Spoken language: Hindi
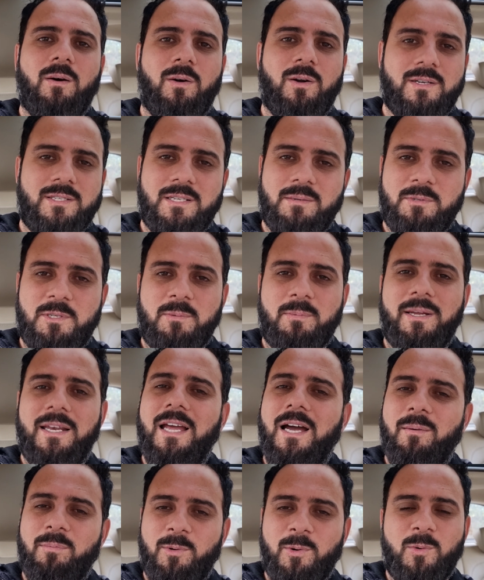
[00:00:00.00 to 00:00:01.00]
और सबसे
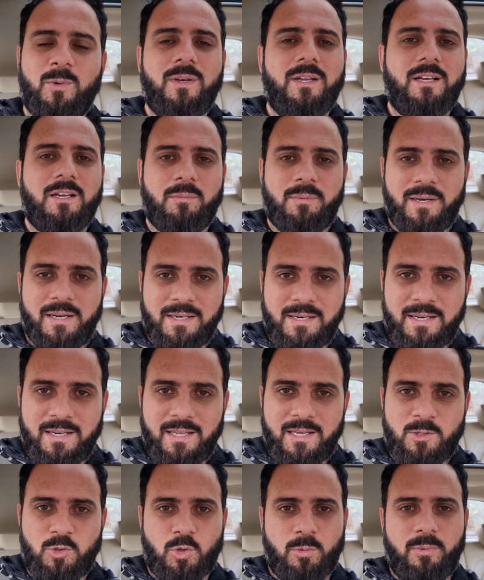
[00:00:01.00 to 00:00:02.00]
पहले आप लोगों ने घबराना
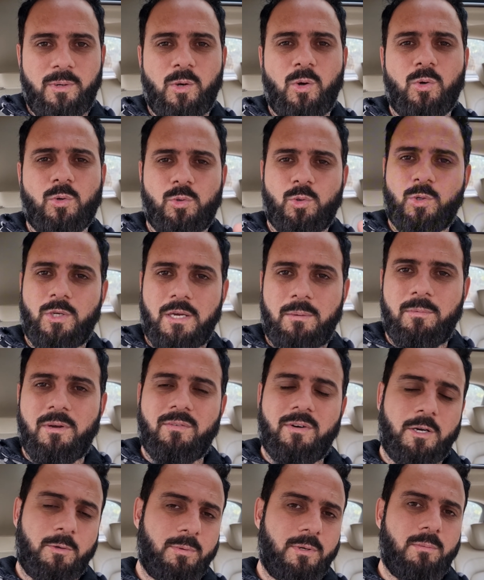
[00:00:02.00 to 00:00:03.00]
नहीं है जो भी लोग यूके में
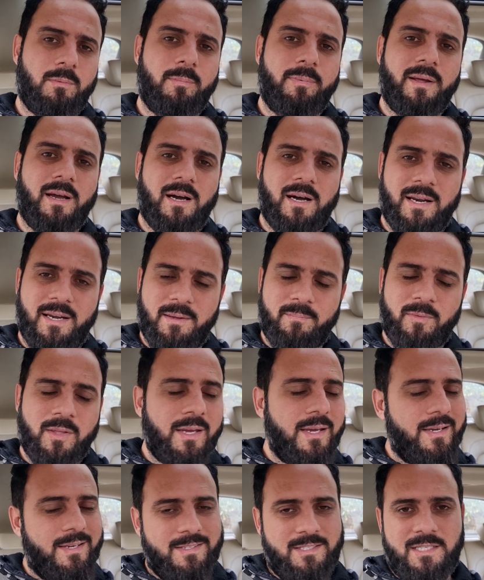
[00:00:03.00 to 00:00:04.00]
वर्क परमिट पे आ रहे
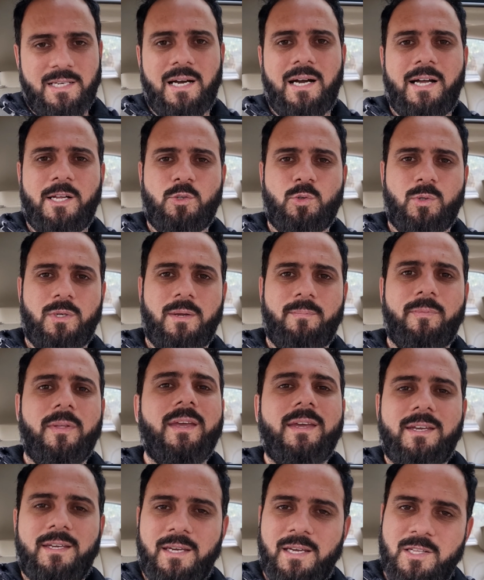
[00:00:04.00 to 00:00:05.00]
हैं या आ चुके हैं
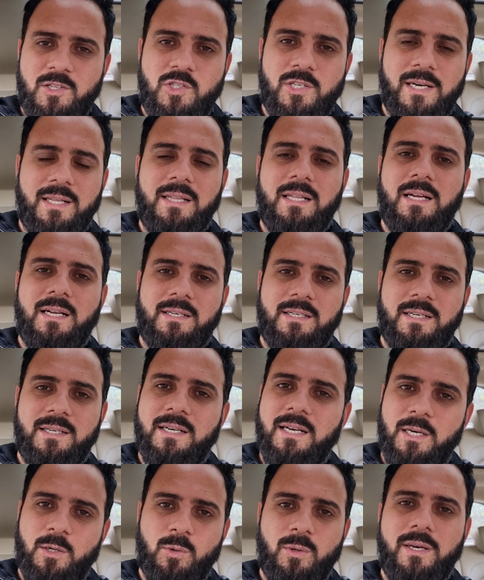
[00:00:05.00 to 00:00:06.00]
इनशाला
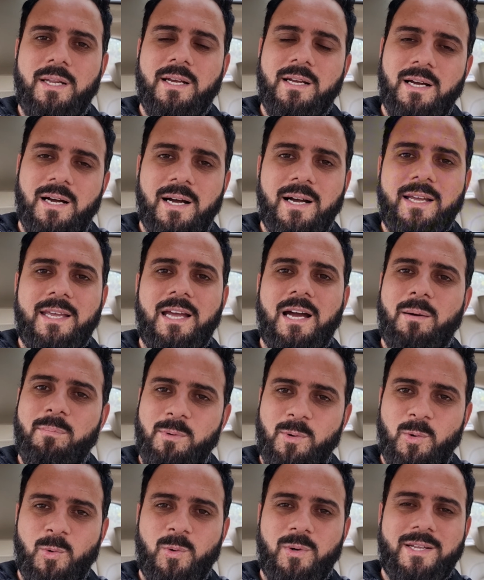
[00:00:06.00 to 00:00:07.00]
ठड्डे ठुल्ले खा के आप
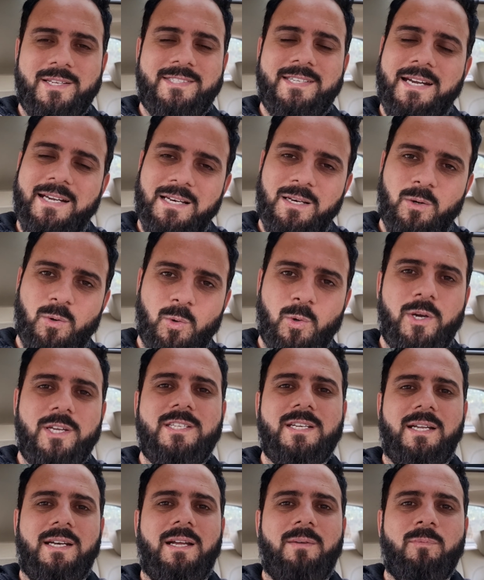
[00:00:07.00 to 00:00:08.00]
लोगों ने सेटल हो ही
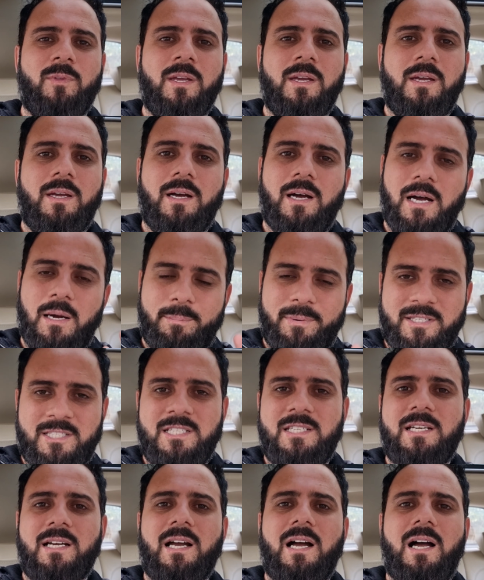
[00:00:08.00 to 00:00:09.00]
जाना है आप
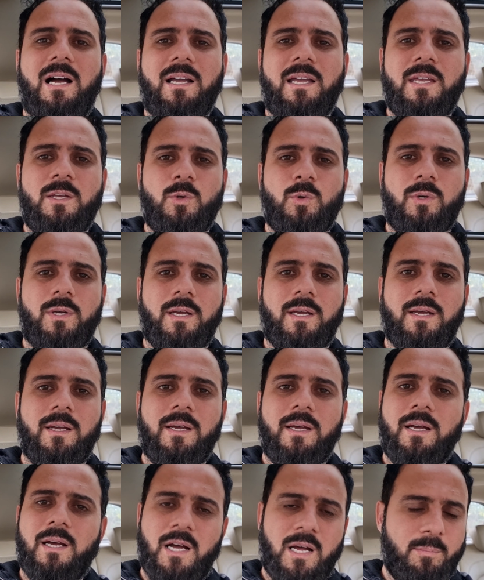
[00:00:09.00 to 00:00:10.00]
अच्छी जगह आ गए यूके
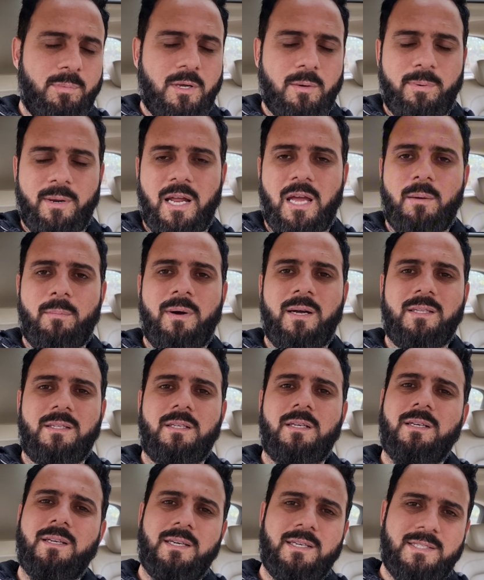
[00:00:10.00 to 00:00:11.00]
आप घबराएं मत
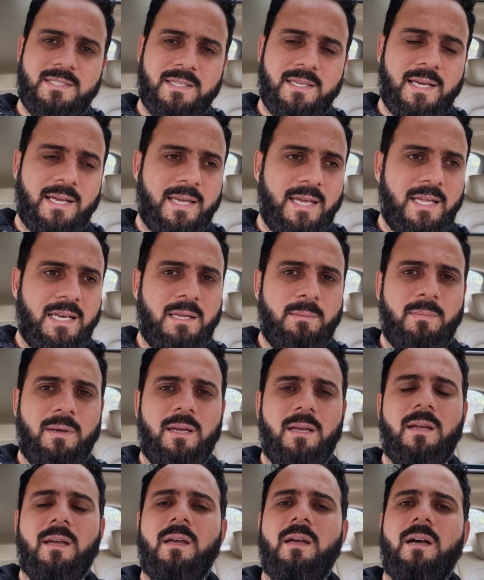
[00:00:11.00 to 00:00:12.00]
किसी के कहने में
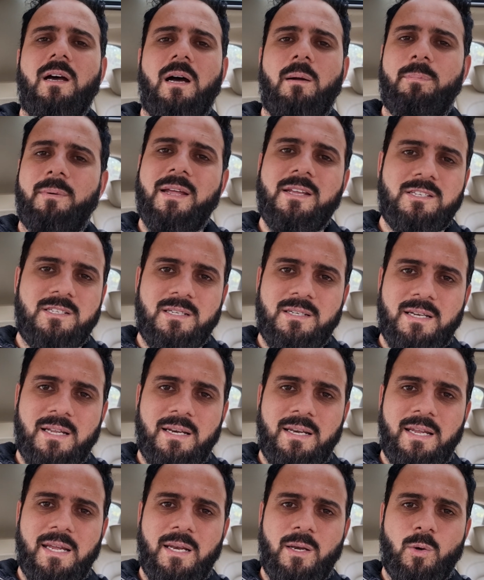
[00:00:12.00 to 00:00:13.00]
आप टेंशन ना
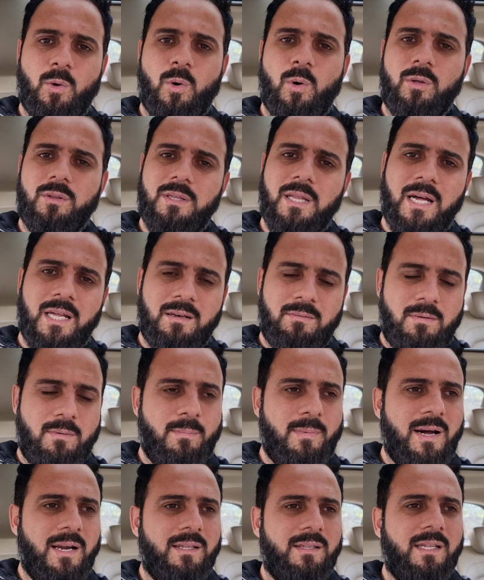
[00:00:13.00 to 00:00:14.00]
लें लोग ताने भी
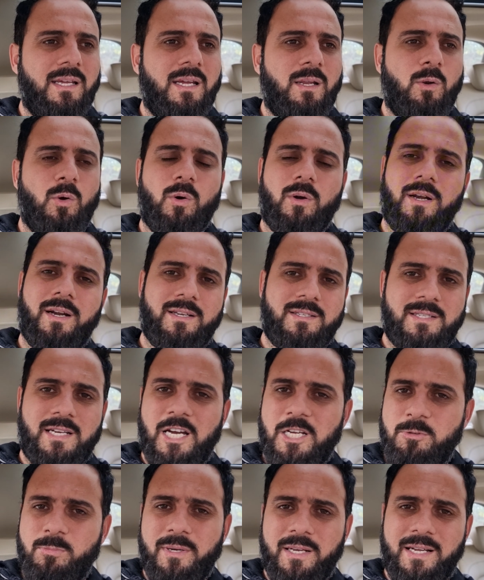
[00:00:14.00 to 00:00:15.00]
मारते हैं लोग
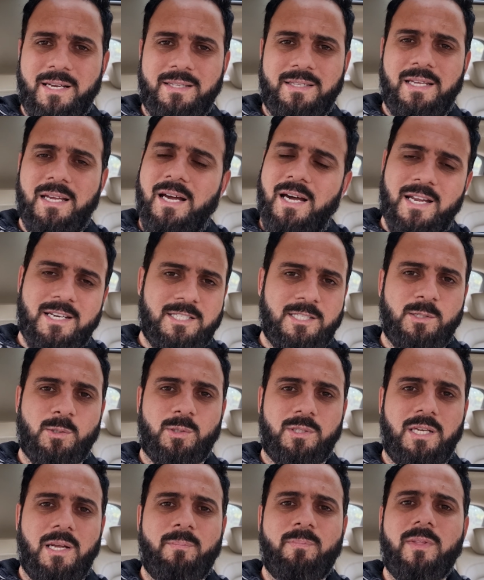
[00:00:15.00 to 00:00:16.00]
क्रिटिसाइज भी करते हैं हर चीज़
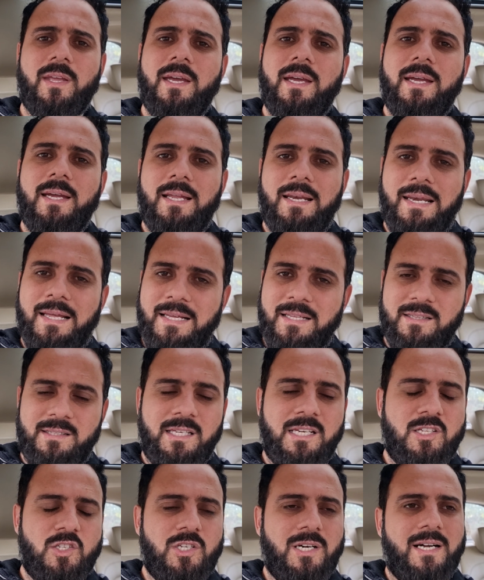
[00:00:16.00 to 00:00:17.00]
होती है लेकिन
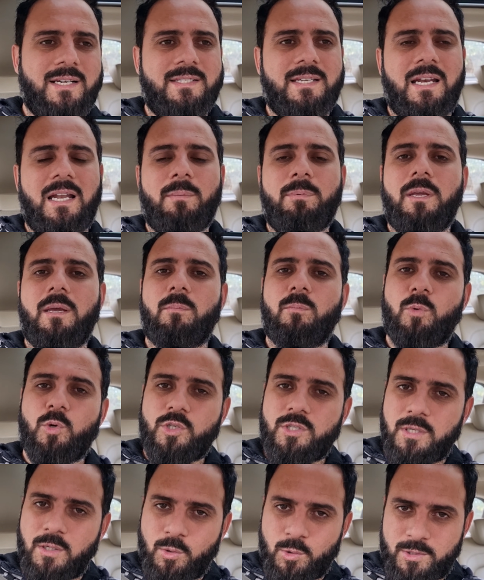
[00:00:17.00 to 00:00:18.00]
तीन चार साल आपके
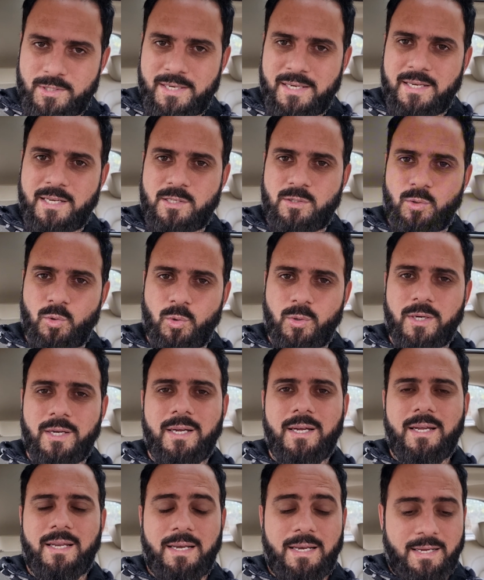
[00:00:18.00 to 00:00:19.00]
मुश्किल गुजरेंगे ज़रूर
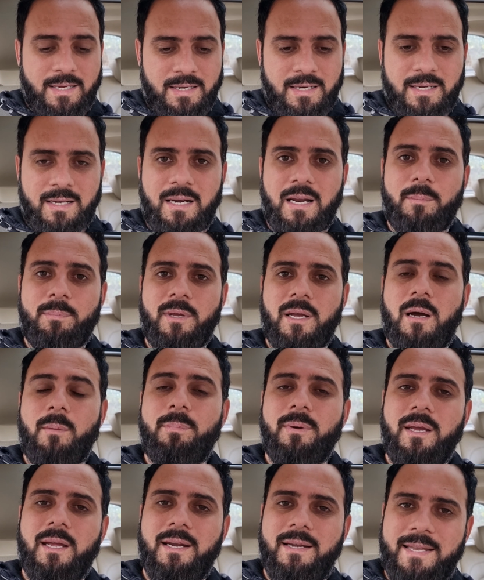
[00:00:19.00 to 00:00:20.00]
लेकिन अगर आप यहाँ
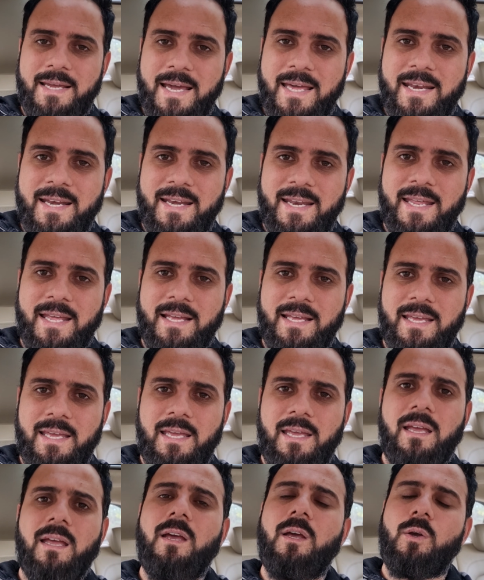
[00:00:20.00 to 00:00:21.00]
पे ठहरे रहेंगे
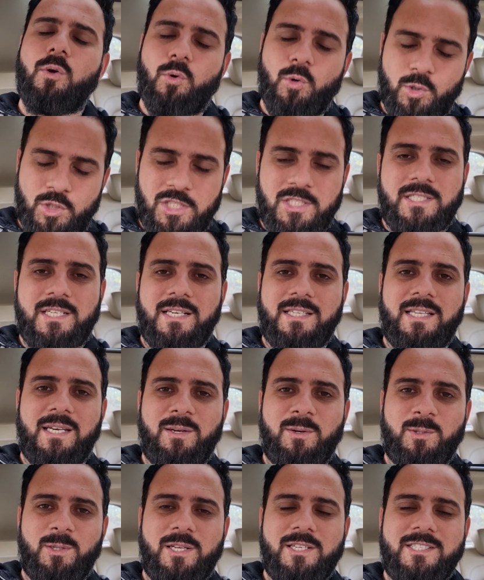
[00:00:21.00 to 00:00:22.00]
कोशिश करते
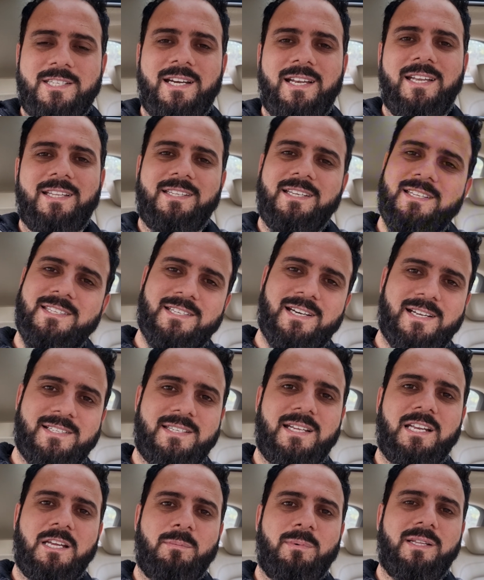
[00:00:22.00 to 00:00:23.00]
रहेंगे तो इन तीन चार
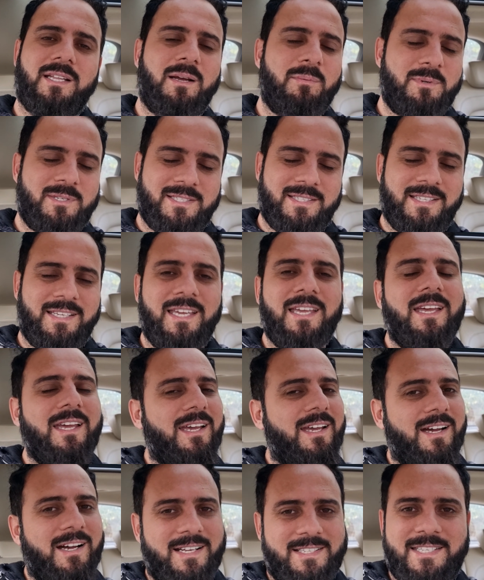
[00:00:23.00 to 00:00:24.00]
साल के बाद आपकी ज़िंदगी
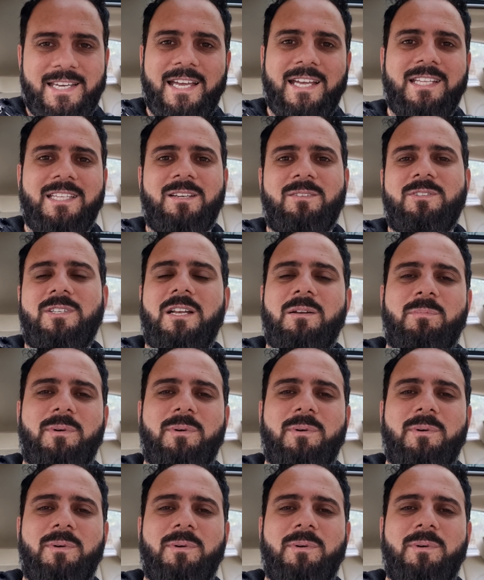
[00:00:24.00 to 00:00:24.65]
अच्छाई की तरफ चल